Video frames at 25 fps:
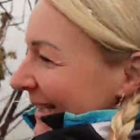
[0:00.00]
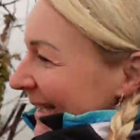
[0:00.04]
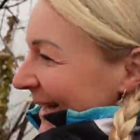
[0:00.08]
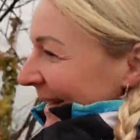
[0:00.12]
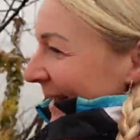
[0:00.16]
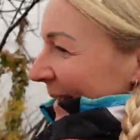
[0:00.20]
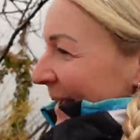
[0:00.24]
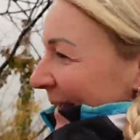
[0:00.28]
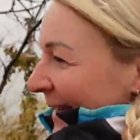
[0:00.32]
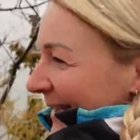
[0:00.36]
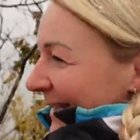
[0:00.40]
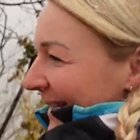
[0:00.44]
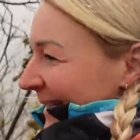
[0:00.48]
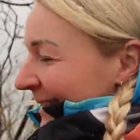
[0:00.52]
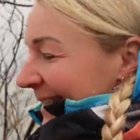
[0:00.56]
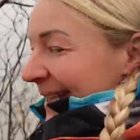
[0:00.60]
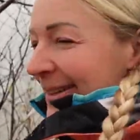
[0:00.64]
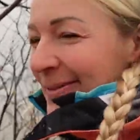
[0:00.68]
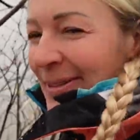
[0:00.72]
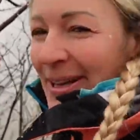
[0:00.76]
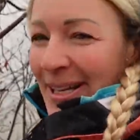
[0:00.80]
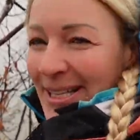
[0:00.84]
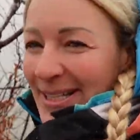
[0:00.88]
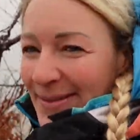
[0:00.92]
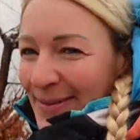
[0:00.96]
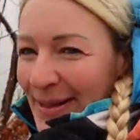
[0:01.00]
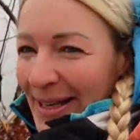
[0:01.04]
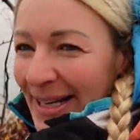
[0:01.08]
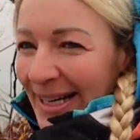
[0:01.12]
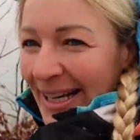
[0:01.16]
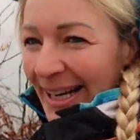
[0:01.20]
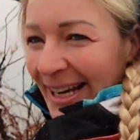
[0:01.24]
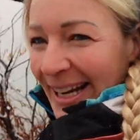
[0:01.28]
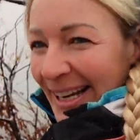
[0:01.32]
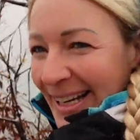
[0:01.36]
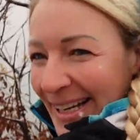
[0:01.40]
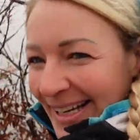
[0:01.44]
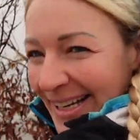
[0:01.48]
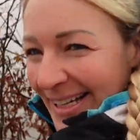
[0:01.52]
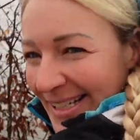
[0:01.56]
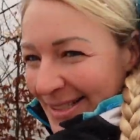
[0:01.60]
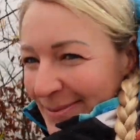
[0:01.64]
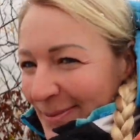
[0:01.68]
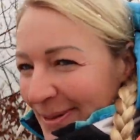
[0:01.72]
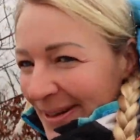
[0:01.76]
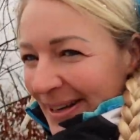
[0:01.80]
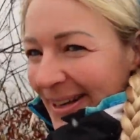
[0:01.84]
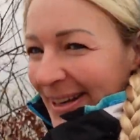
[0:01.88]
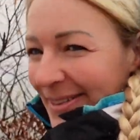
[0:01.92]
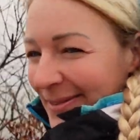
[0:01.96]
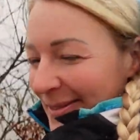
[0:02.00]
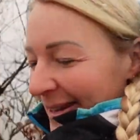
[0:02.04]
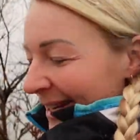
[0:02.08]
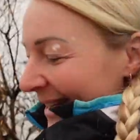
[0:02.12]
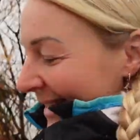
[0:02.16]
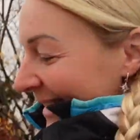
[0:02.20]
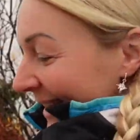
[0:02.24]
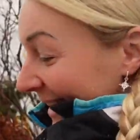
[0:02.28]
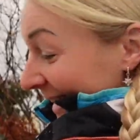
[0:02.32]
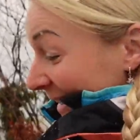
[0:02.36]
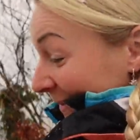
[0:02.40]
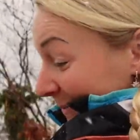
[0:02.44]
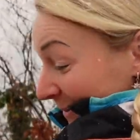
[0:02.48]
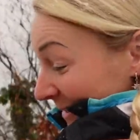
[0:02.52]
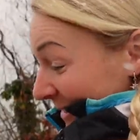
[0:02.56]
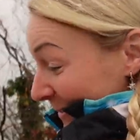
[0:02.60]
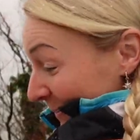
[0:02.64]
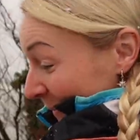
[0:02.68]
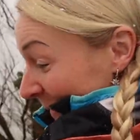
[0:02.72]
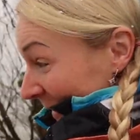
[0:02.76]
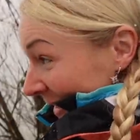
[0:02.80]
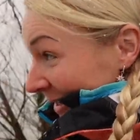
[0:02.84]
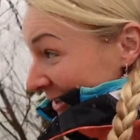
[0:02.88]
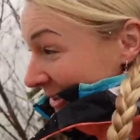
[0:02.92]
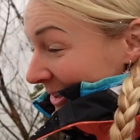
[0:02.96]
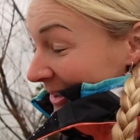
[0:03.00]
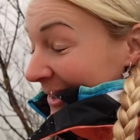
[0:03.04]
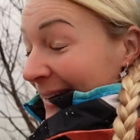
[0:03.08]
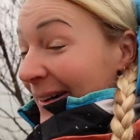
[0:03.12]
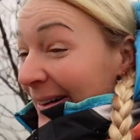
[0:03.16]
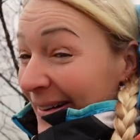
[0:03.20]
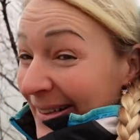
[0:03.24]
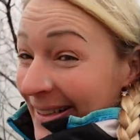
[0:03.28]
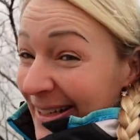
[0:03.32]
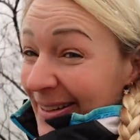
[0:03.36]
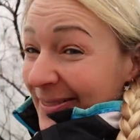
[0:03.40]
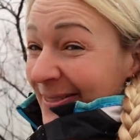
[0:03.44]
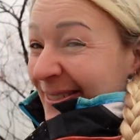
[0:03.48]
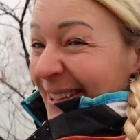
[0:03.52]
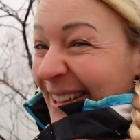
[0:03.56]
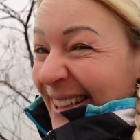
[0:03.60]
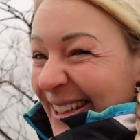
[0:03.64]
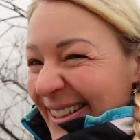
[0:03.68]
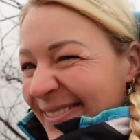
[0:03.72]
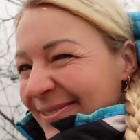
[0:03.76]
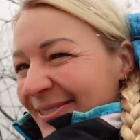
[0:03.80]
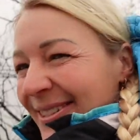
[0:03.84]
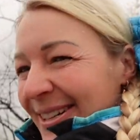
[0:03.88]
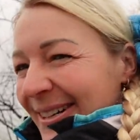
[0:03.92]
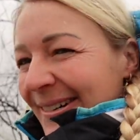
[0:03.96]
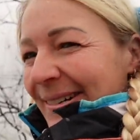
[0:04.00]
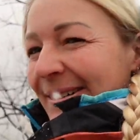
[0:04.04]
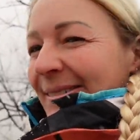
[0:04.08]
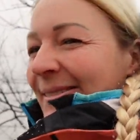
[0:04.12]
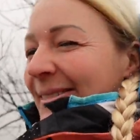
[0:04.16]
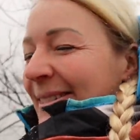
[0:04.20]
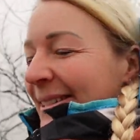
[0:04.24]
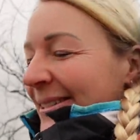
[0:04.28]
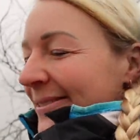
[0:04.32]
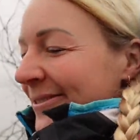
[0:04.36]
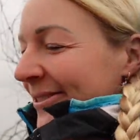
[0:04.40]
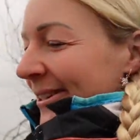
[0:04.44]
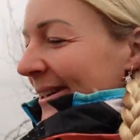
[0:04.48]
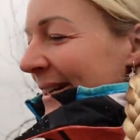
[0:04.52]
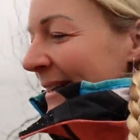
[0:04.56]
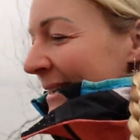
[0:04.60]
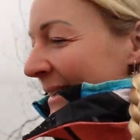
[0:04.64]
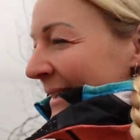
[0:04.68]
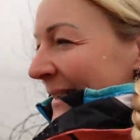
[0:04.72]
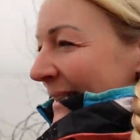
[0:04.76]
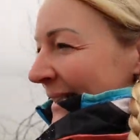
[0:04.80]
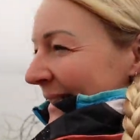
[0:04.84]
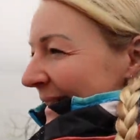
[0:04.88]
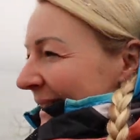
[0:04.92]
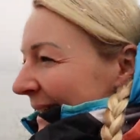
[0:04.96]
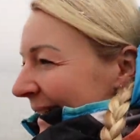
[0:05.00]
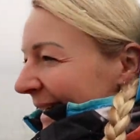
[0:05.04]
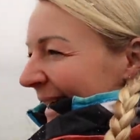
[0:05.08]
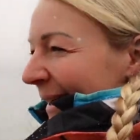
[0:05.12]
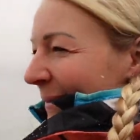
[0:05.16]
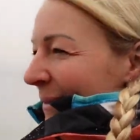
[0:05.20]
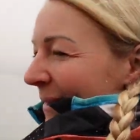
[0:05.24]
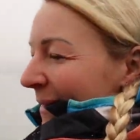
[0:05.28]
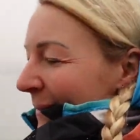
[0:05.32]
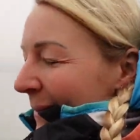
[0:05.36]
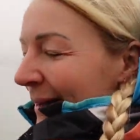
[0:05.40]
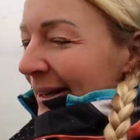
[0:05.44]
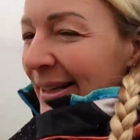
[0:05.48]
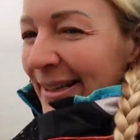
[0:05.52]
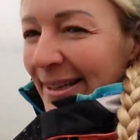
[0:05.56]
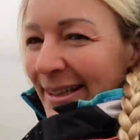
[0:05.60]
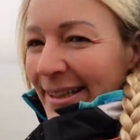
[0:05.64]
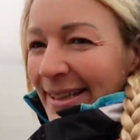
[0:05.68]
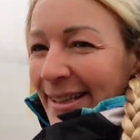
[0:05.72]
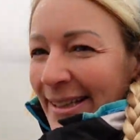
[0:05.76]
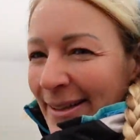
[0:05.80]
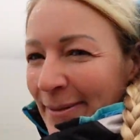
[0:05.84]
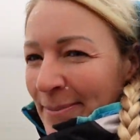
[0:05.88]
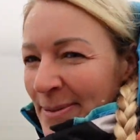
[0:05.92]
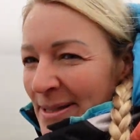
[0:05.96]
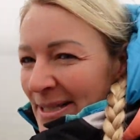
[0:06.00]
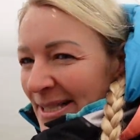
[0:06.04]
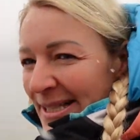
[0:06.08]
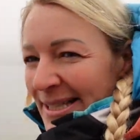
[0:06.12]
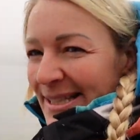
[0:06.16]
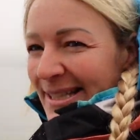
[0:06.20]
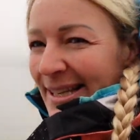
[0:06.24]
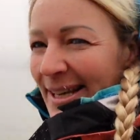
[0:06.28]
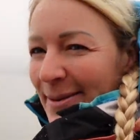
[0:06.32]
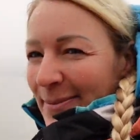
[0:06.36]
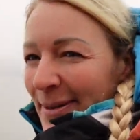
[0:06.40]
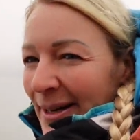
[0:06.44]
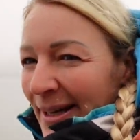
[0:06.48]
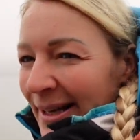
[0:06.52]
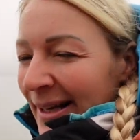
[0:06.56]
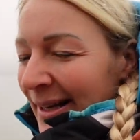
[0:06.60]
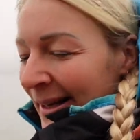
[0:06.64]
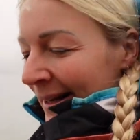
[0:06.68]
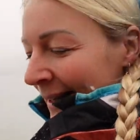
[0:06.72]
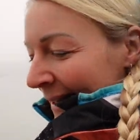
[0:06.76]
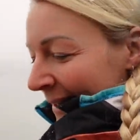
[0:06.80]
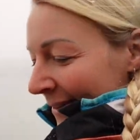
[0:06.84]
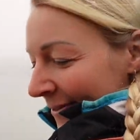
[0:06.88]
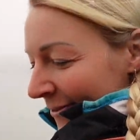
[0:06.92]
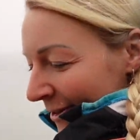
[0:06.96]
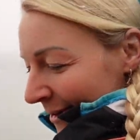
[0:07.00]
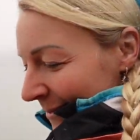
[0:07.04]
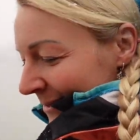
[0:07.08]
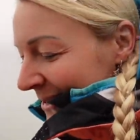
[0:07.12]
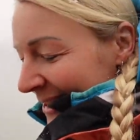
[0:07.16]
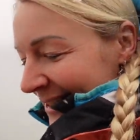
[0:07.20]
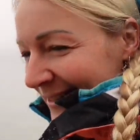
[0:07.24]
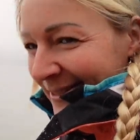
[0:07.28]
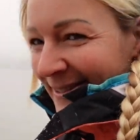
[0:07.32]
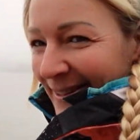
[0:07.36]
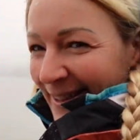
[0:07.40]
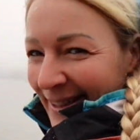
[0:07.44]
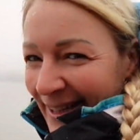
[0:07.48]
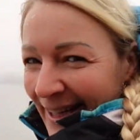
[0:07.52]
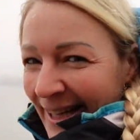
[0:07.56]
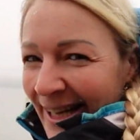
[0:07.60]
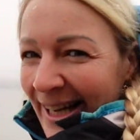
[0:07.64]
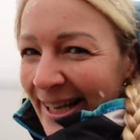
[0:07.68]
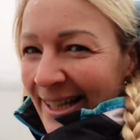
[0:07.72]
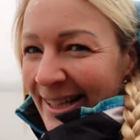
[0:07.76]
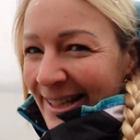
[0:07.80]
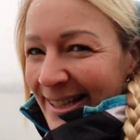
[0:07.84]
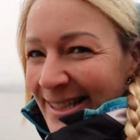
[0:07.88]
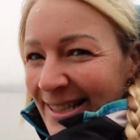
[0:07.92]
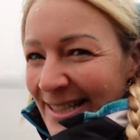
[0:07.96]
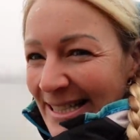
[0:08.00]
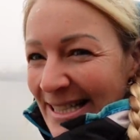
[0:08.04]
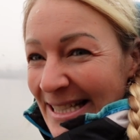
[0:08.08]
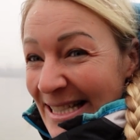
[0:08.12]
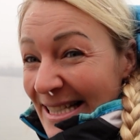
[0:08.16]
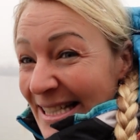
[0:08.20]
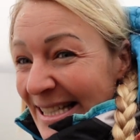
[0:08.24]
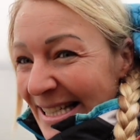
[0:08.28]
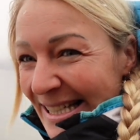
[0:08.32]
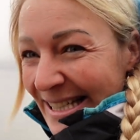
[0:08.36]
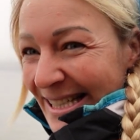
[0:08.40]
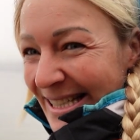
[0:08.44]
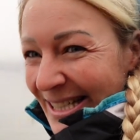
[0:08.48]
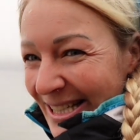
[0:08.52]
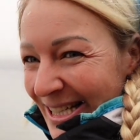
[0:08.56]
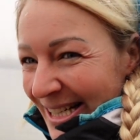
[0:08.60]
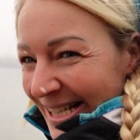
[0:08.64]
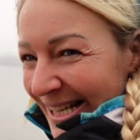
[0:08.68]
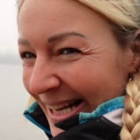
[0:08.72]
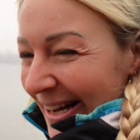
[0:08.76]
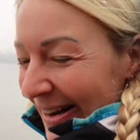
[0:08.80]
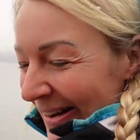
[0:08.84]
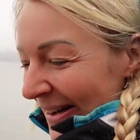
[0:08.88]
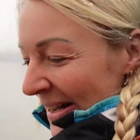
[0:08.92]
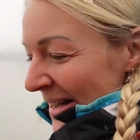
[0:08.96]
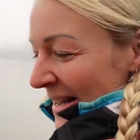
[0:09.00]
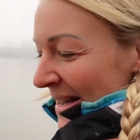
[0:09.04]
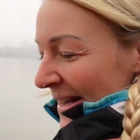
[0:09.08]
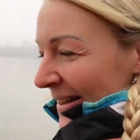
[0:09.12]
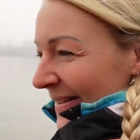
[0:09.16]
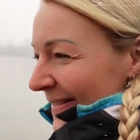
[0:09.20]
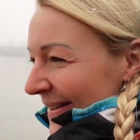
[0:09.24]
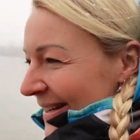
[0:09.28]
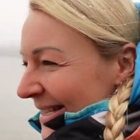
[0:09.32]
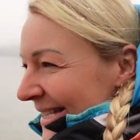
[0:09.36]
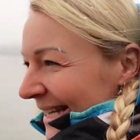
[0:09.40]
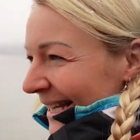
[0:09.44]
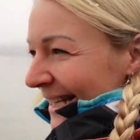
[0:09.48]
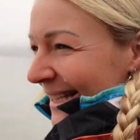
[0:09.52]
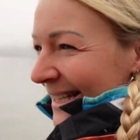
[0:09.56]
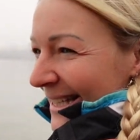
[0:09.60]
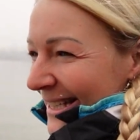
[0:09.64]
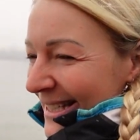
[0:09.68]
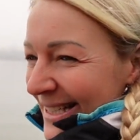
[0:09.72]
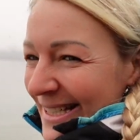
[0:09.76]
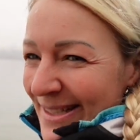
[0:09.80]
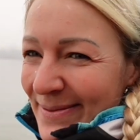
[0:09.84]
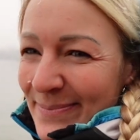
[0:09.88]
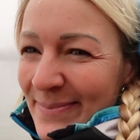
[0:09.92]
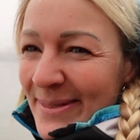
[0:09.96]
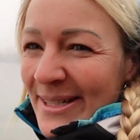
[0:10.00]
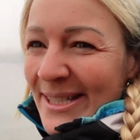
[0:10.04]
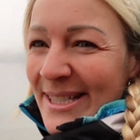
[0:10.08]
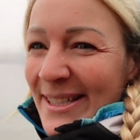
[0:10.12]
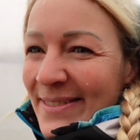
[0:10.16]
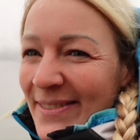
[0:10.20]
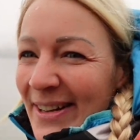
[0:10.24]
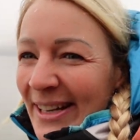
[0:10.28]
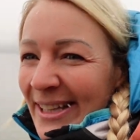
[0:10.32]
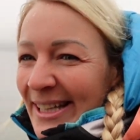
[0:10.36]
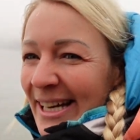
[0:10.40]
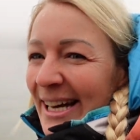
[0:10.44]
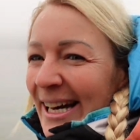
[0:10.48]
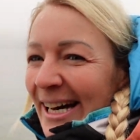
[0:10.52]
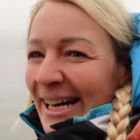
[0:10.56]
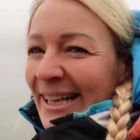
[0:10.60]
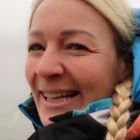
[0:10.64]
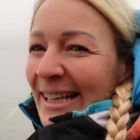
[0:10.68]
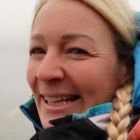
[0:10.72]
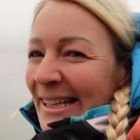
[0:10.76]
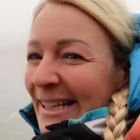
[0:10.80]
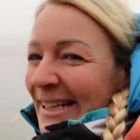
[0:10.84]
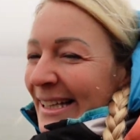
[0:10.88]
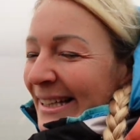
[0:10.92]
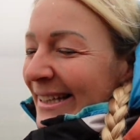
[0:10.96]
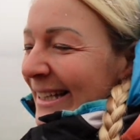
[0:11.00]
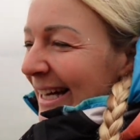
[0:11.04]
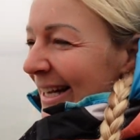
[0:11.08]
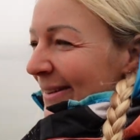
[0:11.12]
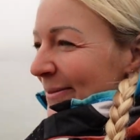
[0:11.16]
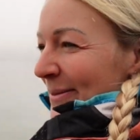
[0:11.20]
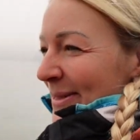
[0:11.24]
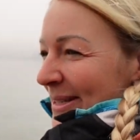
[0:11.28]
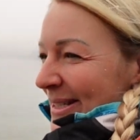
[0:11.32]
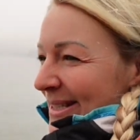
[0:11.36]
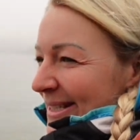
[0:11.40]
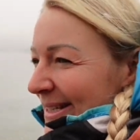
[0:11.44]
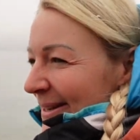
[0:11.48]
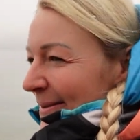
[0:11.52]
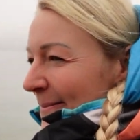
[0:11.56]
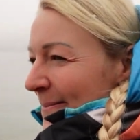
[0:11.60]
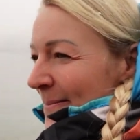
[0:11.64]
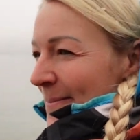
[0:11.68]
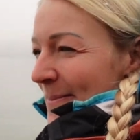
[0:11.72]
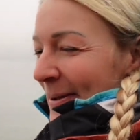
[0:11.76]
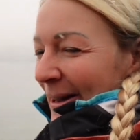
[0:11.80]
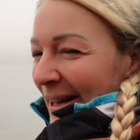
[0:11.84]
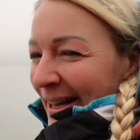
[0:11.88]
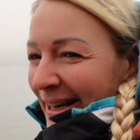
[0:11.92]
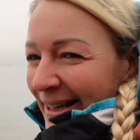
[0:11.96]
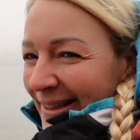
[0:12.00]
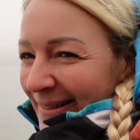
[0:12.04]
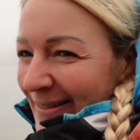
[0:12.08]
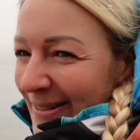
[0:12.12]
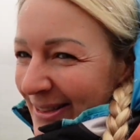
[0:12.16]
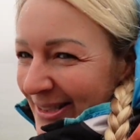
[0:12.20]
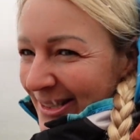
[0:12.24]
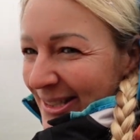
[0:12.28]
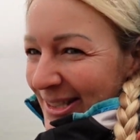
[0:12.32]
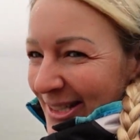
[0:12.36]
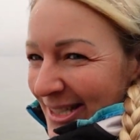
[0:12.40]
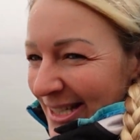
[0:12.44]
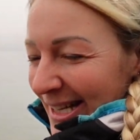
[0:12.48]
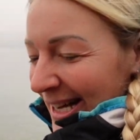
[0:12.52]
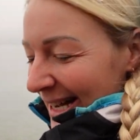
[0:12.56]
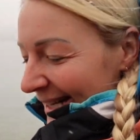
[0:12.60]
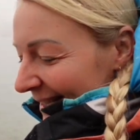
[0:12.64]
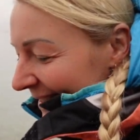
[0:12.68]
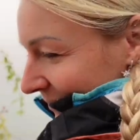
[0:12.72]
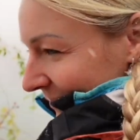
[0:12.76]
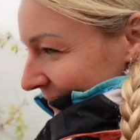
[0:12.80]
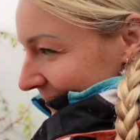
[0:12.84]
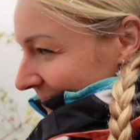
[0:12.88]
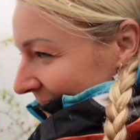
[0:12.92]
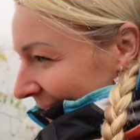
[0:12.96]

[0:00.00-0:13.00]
Äh, ich dachte, ich mache jetzt mal keine Experimente. Ich habe das Bike schon auch dabei, hätte mir auch gut gefallen. Aber wenn man die Pisten nicht mal vom Skifahren kennt, dann ist es nicht so schlau, wenn es richtiges Mistwetter hat, dann mit dem Bike loszustarten.